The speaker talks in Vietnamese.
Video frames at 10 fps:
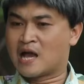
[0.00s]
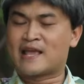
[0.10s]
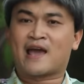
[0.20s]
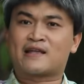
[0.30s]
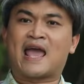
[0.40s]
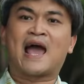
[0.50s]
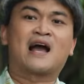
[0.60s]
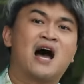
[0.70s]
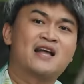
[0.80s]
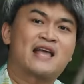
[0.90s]
ở nhà nhà
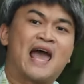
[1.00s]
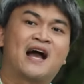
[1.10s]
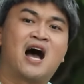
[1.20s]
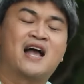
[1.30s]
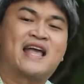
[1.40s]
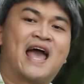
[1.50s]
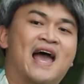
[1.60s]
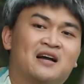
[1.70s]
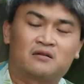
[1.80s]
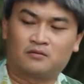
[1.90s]
ăn ơi Ê, chú năm chú
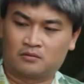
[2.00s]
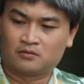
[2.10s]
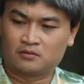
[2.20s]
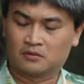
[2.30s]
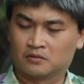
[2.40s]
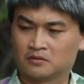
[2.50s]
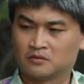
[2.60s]
năm con lại chú năm